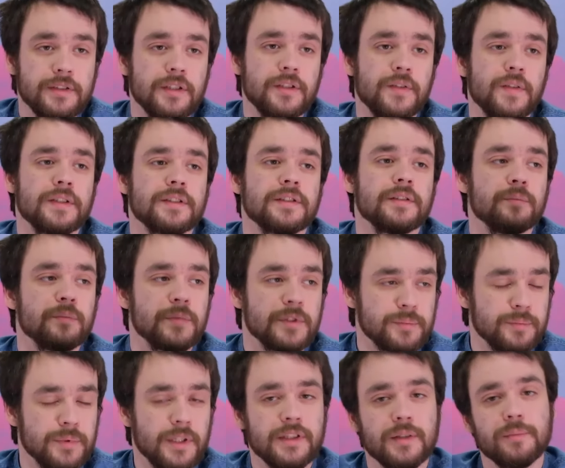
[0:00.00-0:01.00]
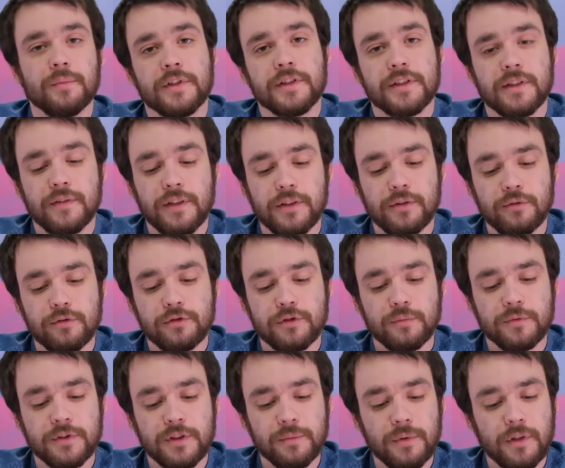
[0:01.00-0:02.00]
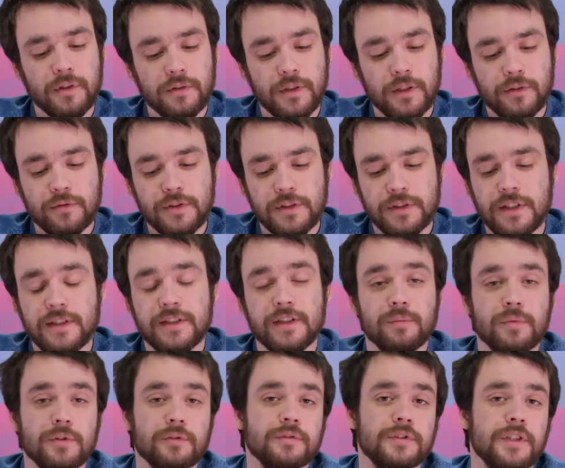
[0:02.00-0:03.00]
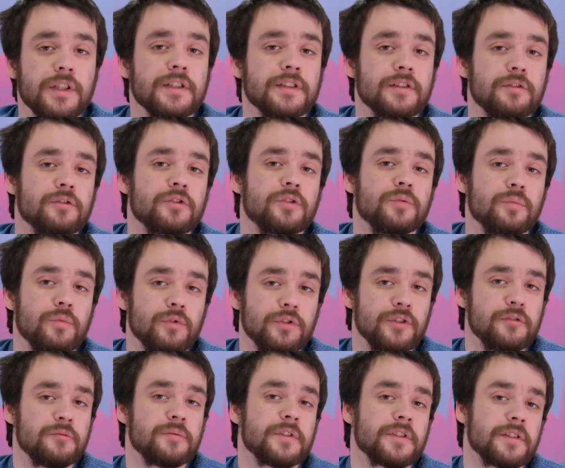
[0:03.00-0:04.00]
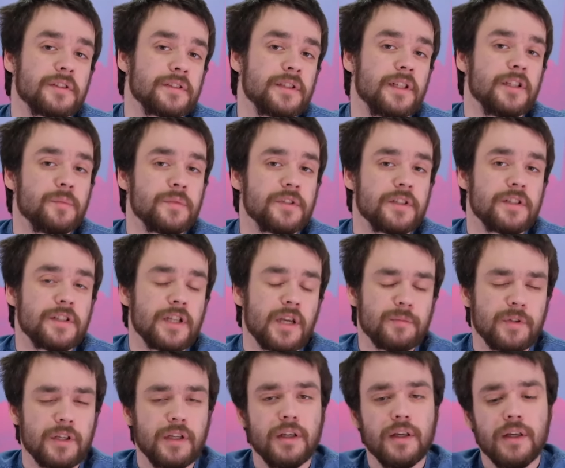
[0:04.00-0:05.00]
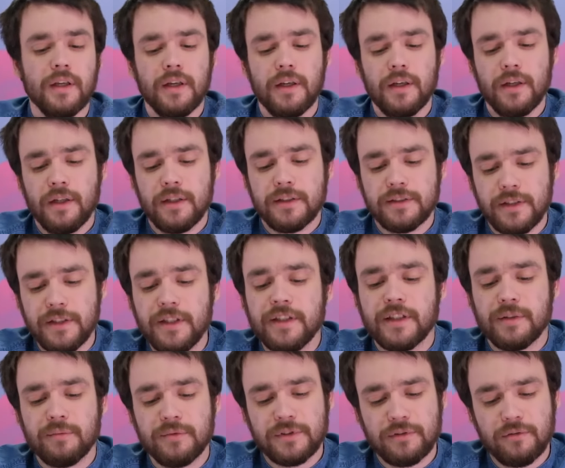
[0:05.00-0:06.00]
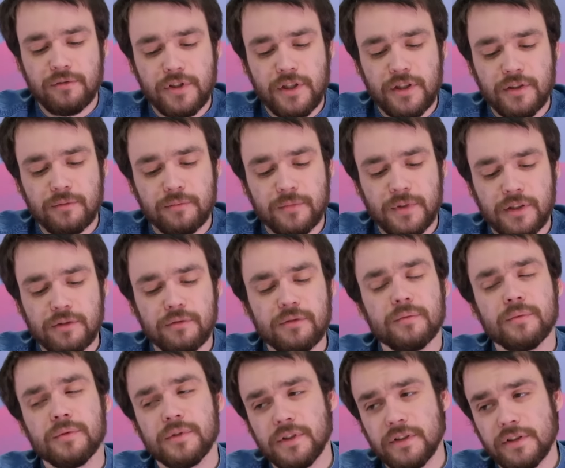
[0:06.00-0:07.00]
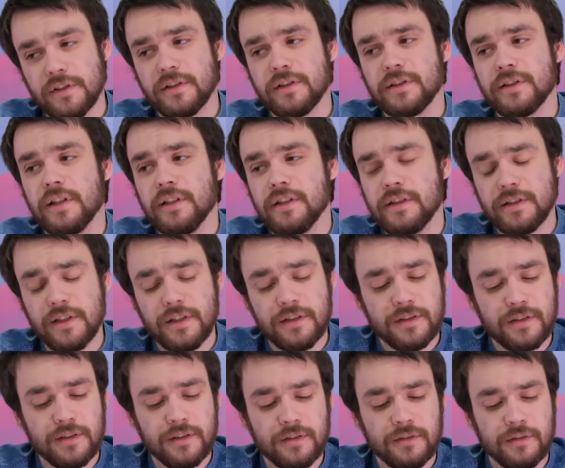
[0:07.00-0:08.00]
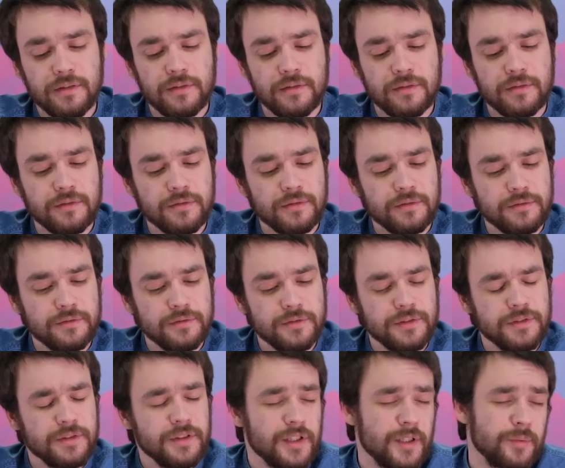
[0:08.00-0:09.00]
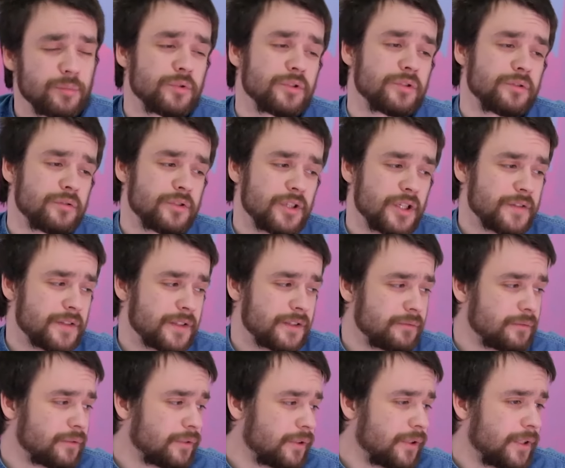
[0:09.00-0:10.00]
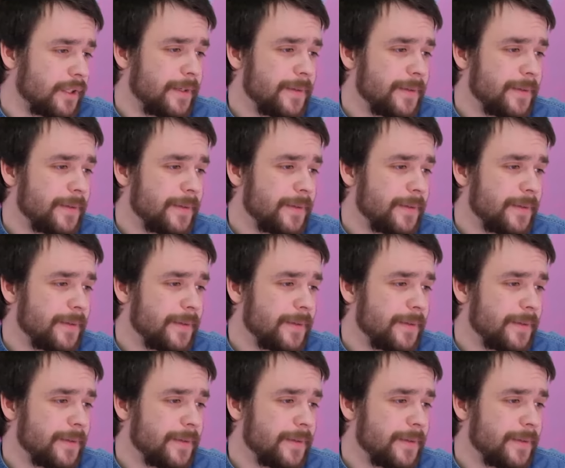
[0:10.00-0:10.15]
соответственно, бесплатно предоставляют доступ к себе. Да? То есть нас не берут деньги за то, что мы пользуемся социальными сетями, за редким исключением, да, но и социальные сети э, не работают чаще всего